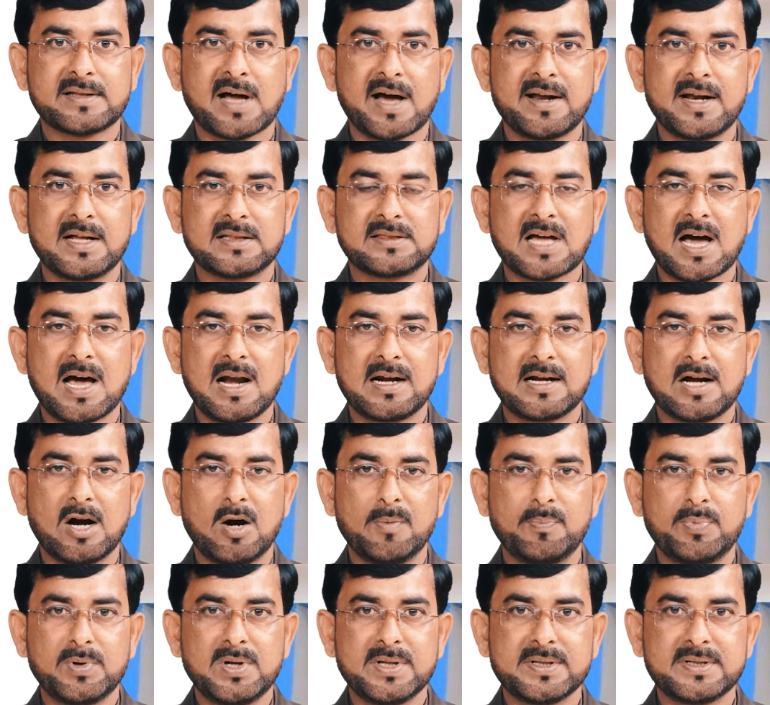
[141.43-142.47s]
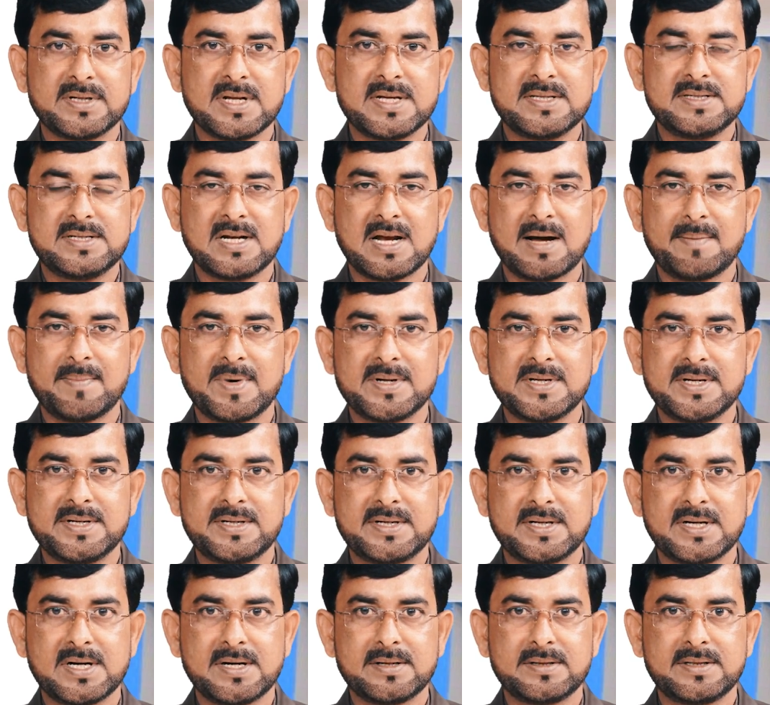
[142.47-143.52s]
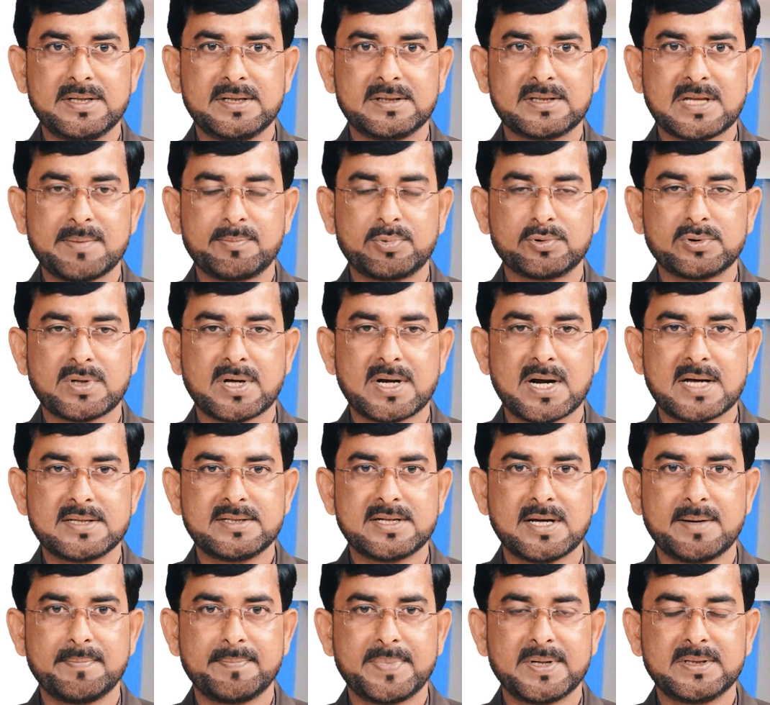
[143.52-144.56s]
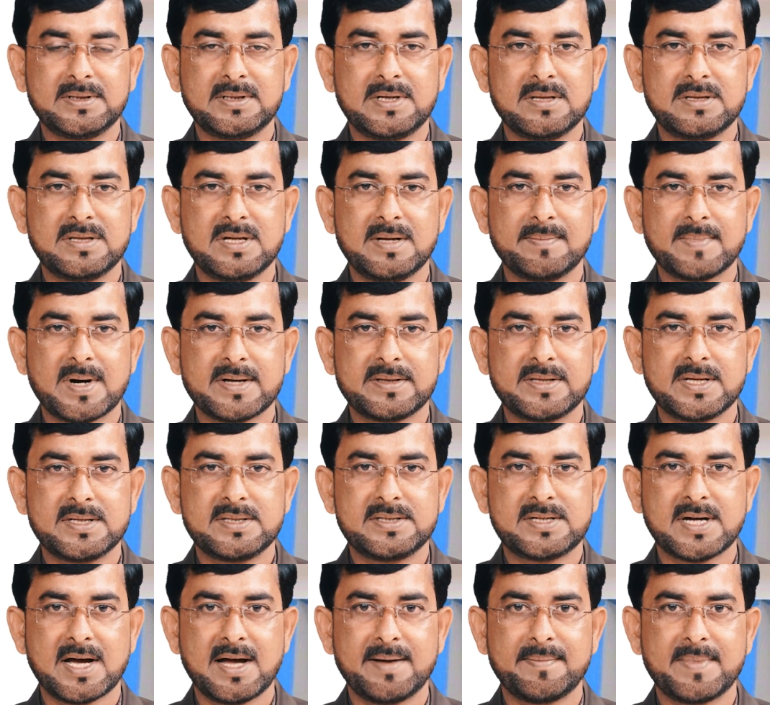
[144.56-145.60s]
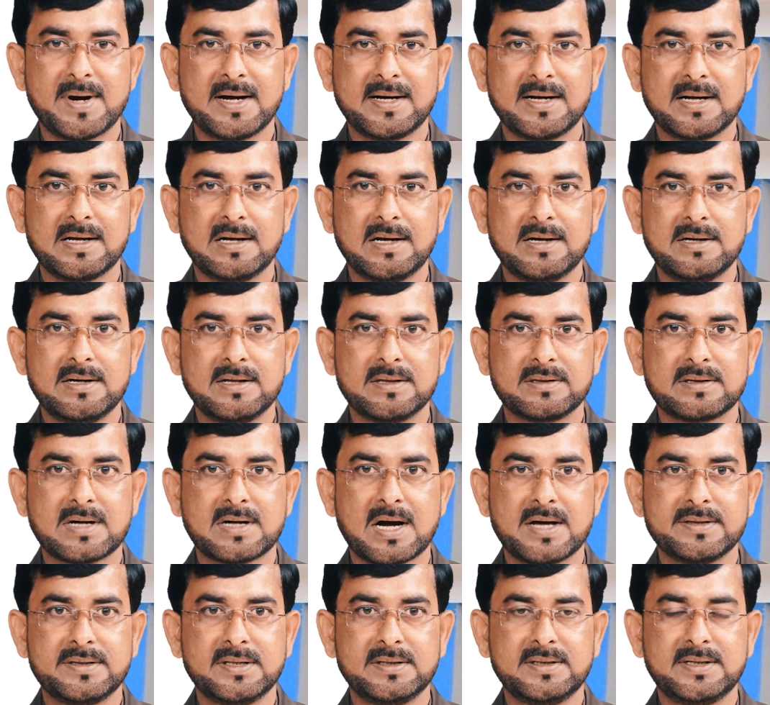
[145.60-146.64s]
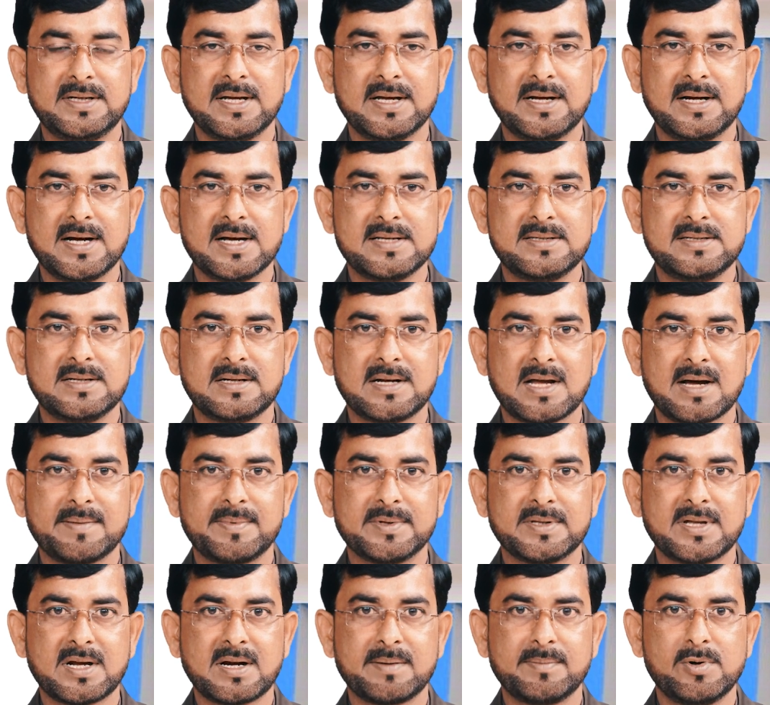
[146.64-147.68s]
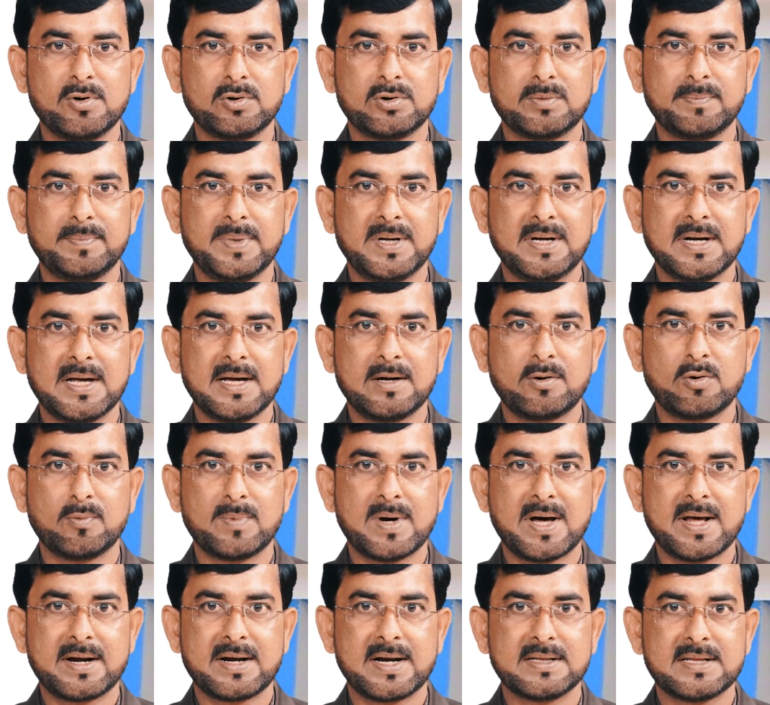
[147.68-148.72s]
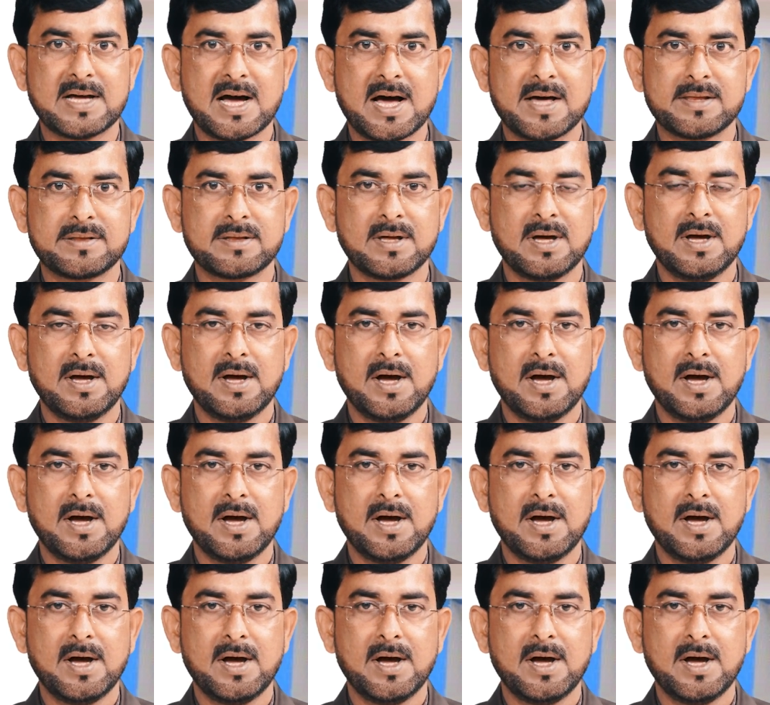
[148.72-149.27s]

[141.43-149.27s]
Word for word: थाना तालगांव पुलिस ने जिला मजिस्ट्रेट सीतापुर द्वारा जनपद की सीमा से छः माह के लिए निष्कासित किए गए जिला बदर अभियुक्त विनय कुमार रहदास